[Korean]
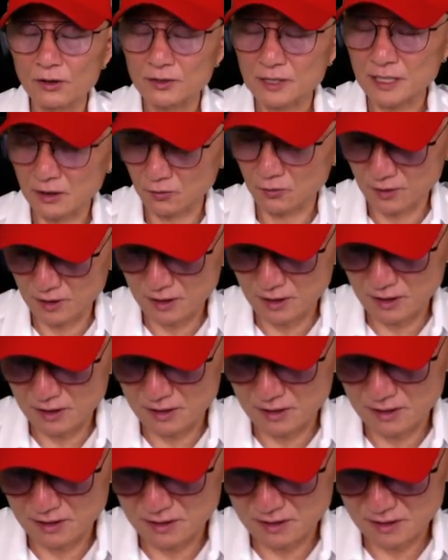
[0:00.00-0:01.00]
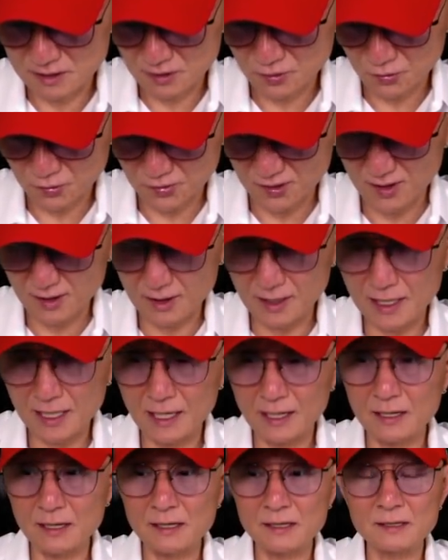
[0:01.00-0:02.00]
자, 오늘
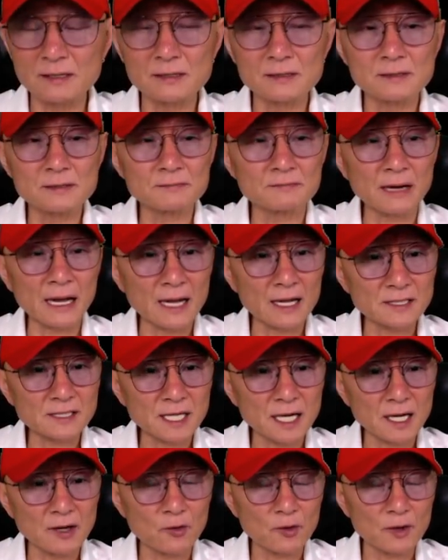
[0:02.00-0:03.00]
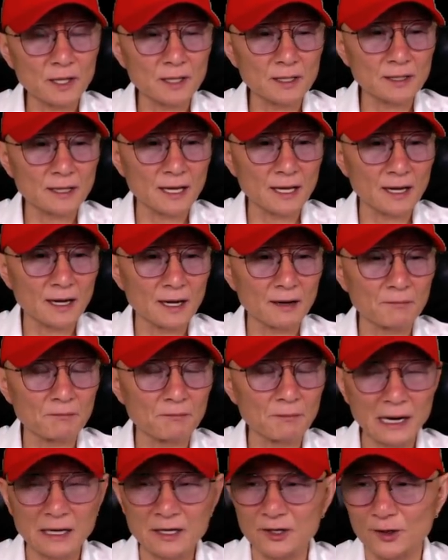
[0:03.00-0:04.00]
토요일날 마사회에다
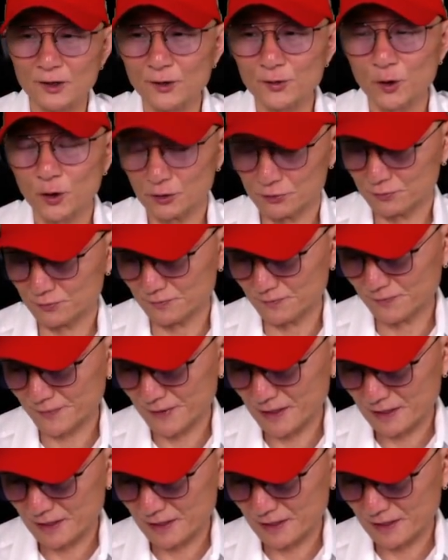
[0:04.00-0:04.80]
맡겨놓은 돈.